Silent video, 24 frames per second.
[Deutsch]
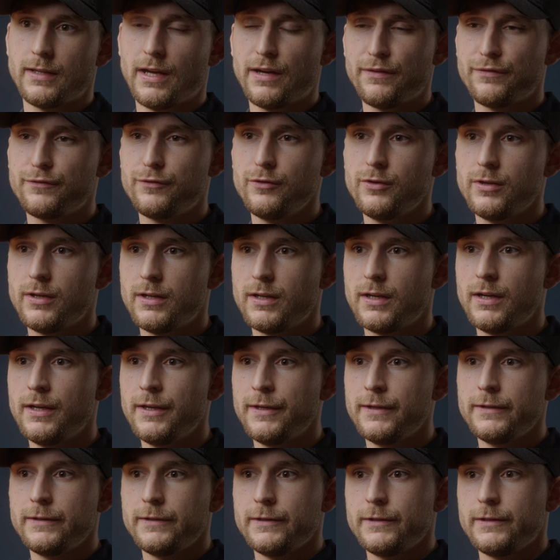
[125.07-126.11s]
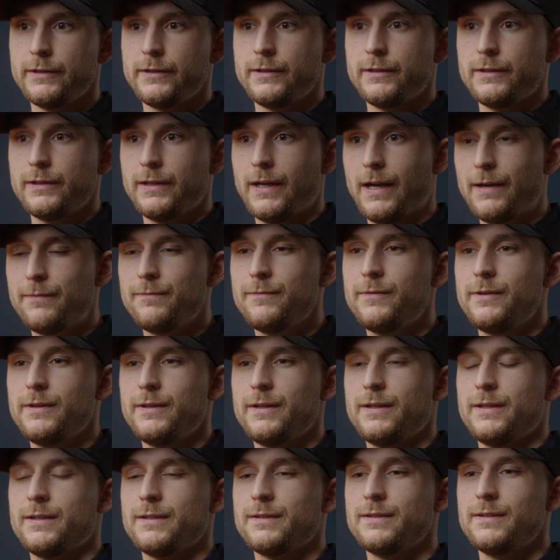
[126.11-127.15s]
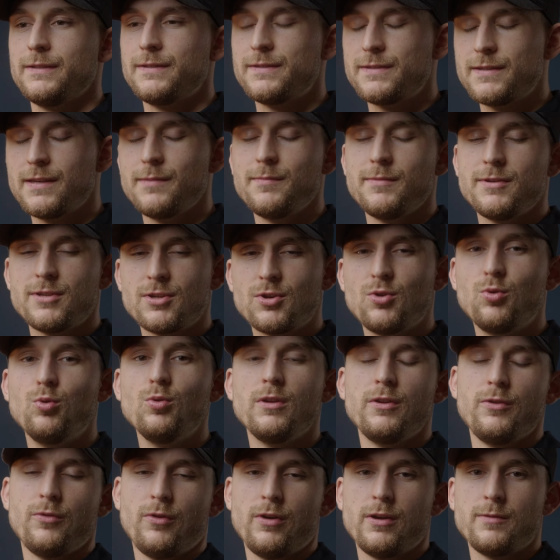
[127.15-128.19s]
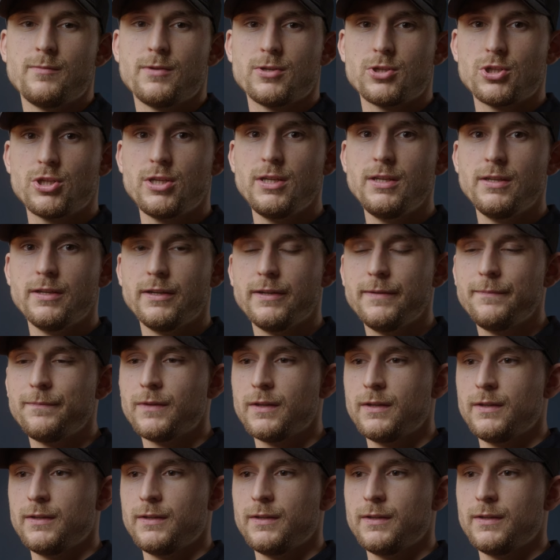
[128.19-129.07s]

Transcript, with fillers: Dafür haben wir eine ziemlich coole neue Maschine